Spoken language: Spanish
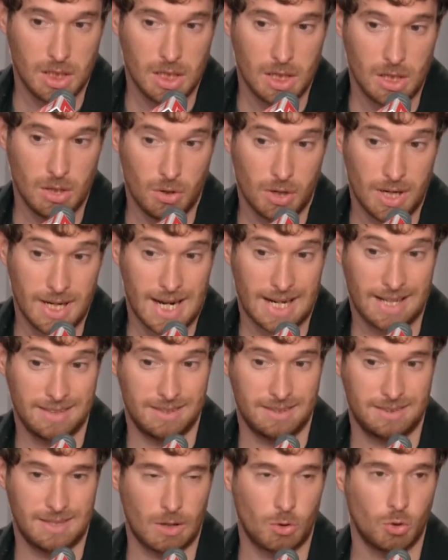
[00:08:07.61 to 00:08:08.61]
lo que la gente
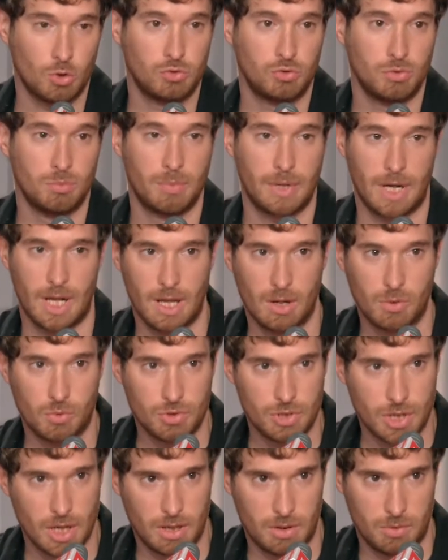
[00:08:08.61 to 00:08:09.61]
está acostumbrada a
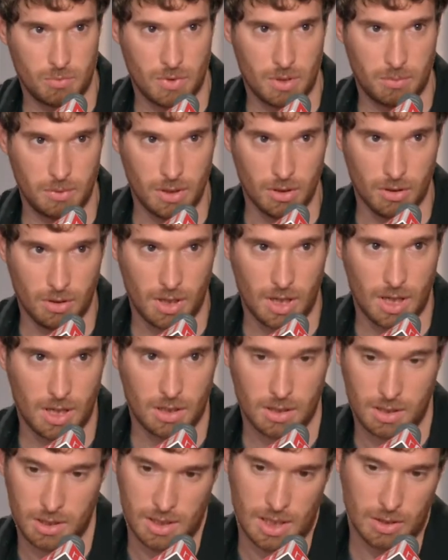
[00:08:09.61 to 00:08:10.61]
escuchar en una milonga,
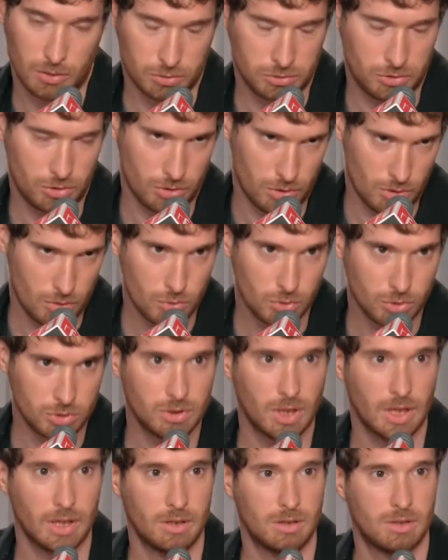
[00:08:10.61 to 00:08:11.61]
que a nosotros nos
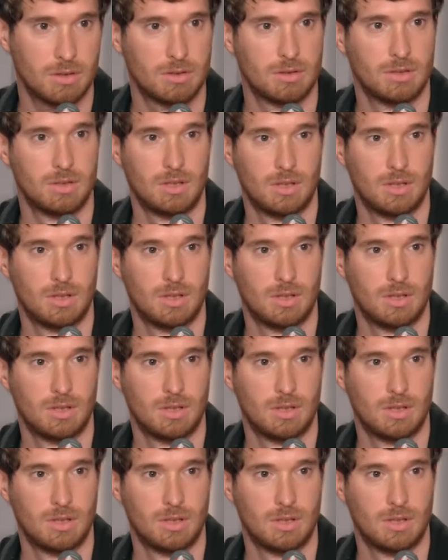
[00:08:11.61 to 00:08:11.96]
gusta, ¿no?